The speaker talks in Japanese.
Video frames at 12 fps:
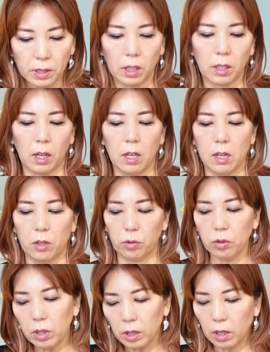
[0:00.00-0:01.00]
たいな、
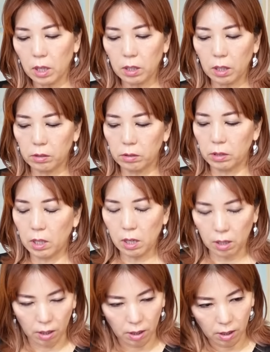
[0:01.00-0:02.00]
そんな感覚
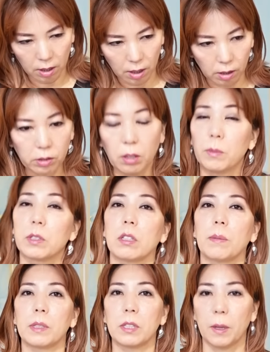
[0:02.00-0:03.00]
があるかもし
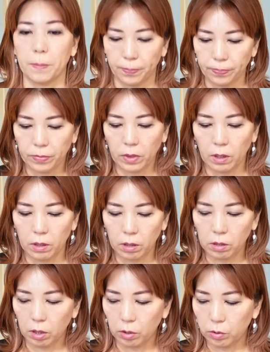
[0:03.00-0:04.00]
れません。だ
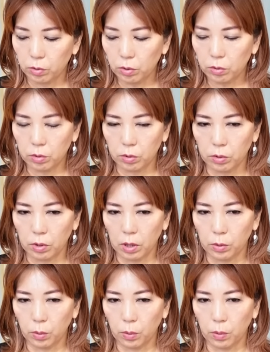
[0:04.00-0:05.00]
からすごく
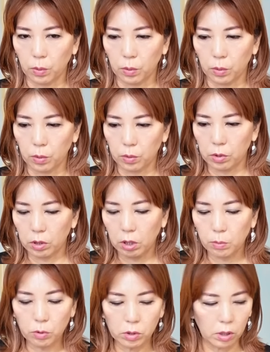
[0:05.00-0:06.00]

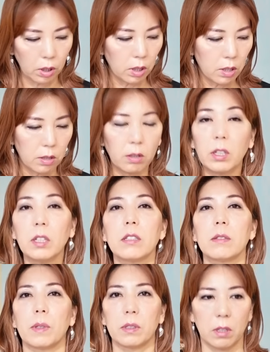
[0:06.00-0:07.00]
気持ち的にすっきり
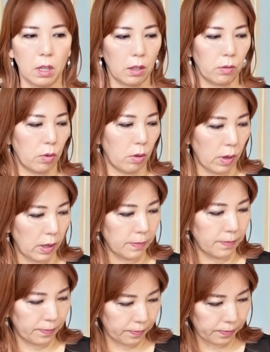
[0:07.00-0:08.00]
しますね。これは
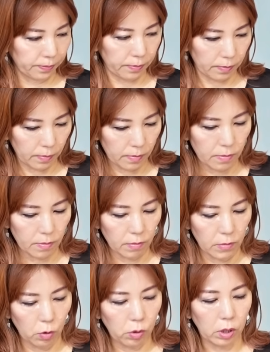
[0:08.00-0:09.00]

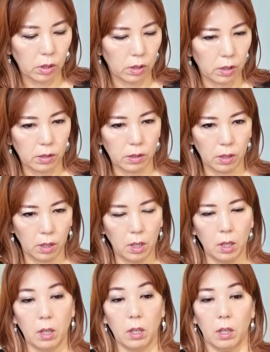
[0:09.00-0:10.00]
良かったです。
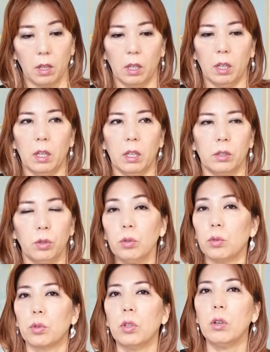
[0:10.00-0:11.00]
ちょっ
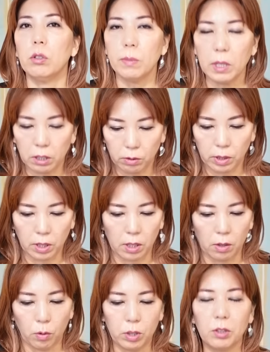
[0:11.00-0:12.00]
とそれを踏まえた上で
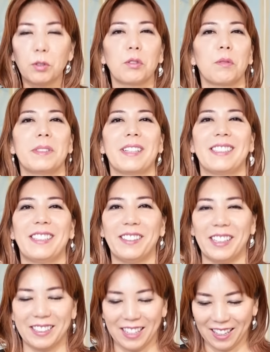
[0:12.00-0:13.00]
お仕事を見させてく
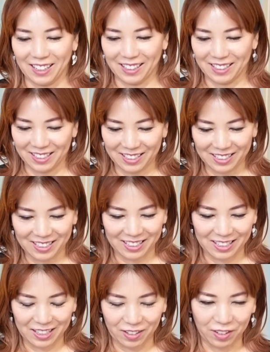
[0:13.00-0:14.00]
ださい。
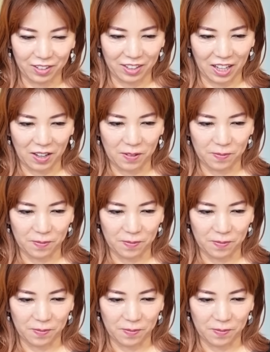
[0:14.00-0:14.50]
仕事ね、